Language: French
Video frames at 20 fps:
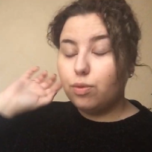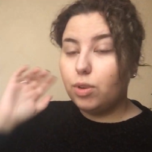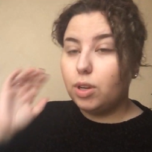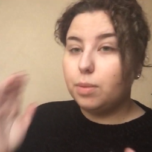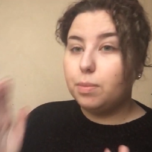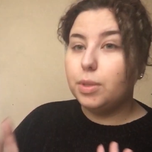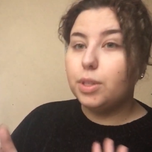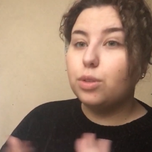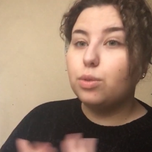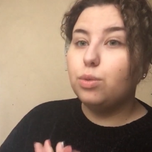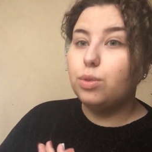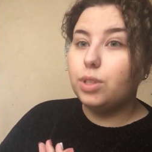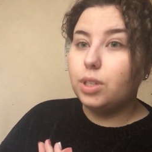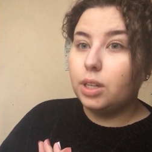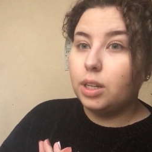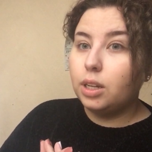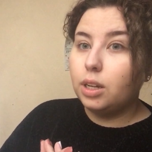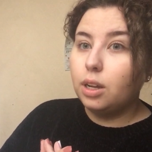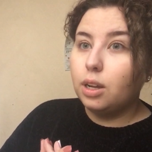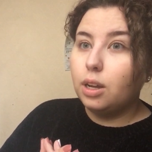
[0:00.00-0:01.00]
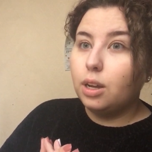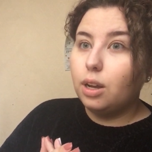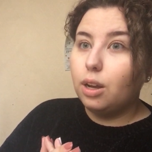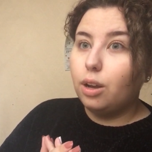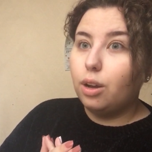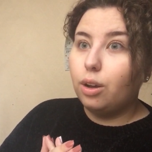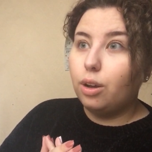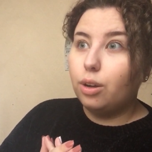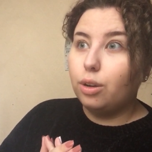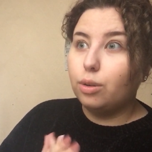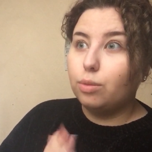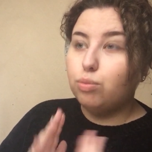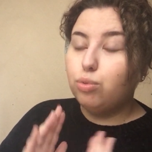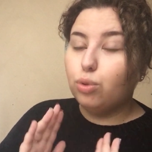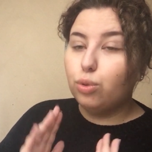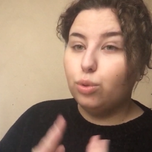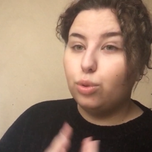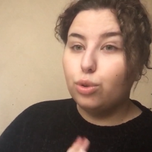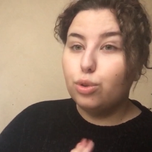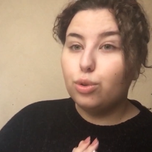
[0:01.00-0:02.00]
Je voulais m'excuser euh,
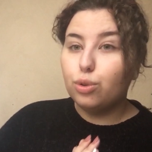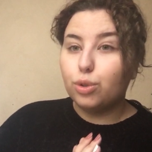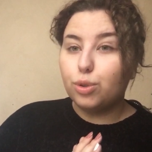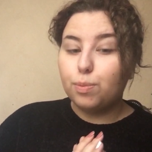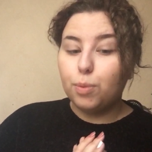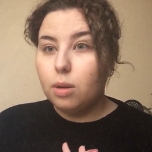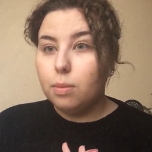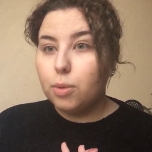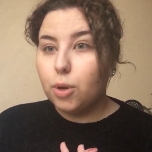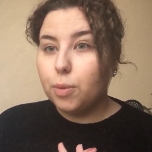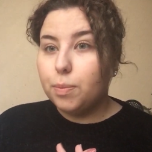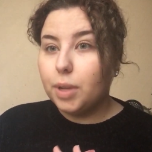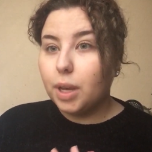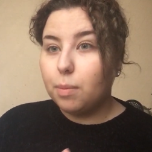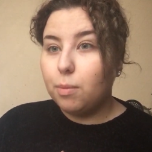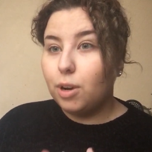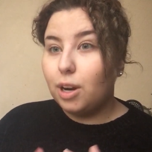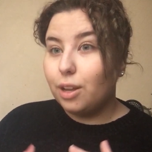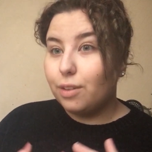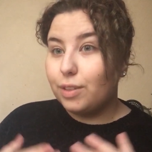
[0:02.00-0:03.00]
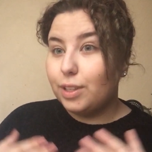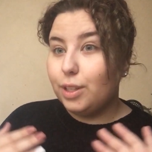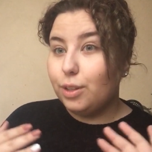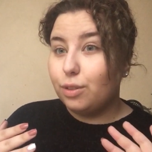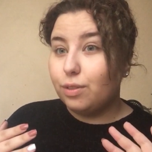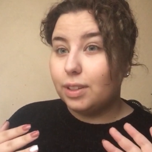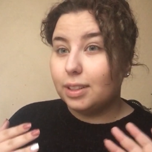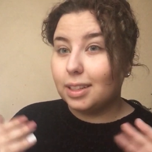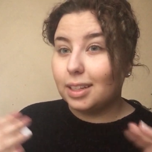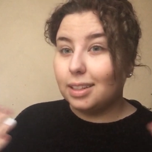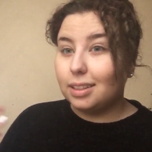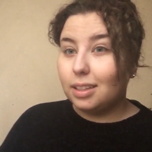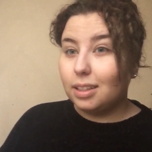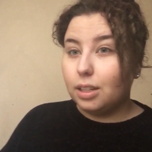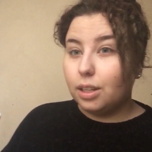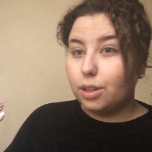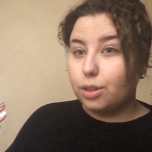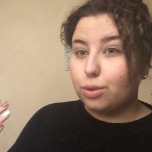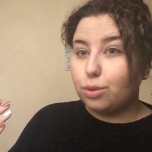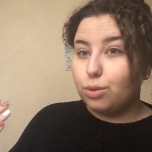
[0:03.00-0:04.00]
pour deux choses. Premièrement, la vidéo va traiter
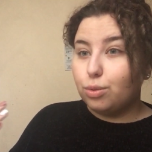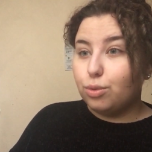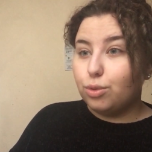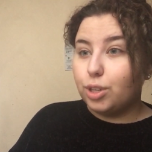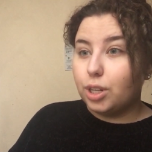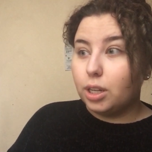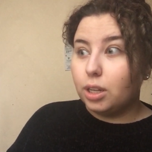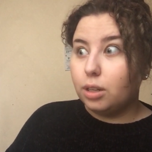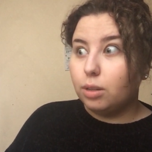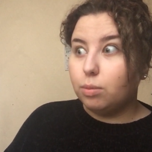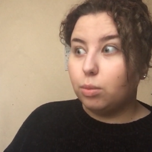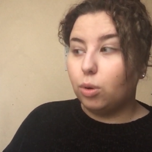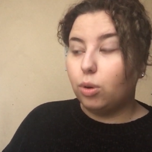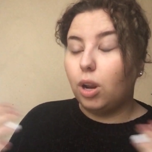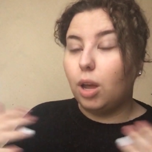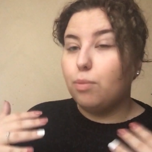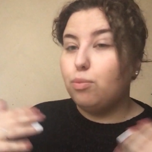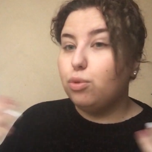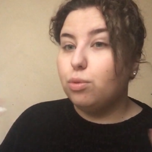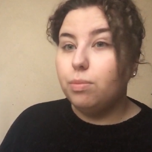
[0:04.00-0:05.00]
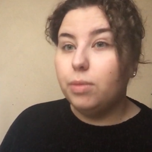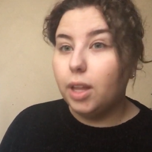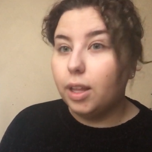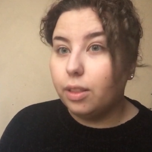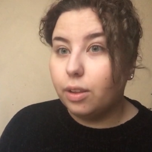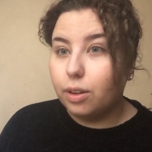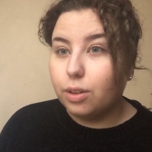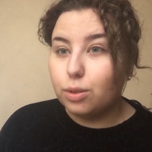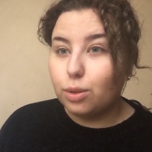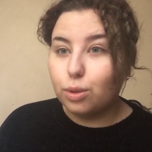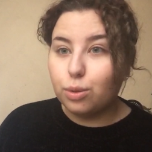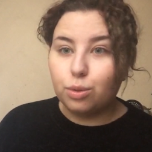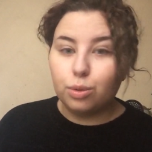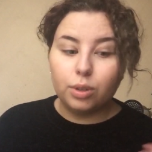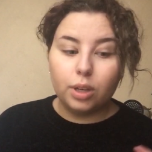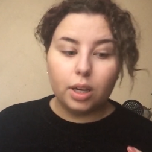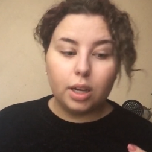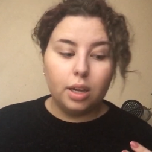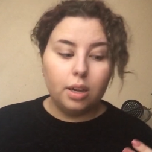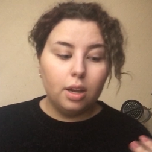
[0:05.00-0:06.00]
d'un sujet, bon la pub nana sans
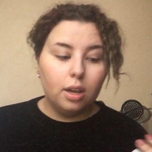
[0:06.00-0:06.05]
secret.